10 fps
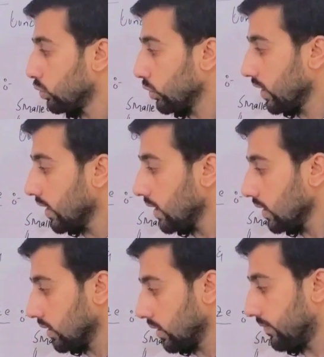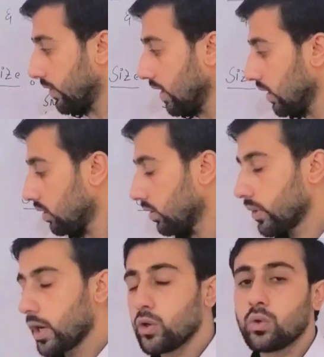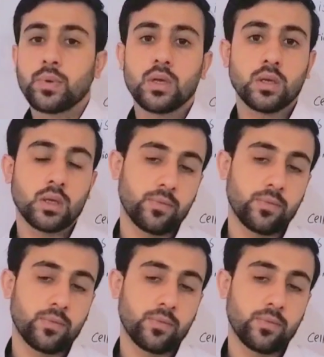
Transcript: तो ये फ्रियान और विराट को भी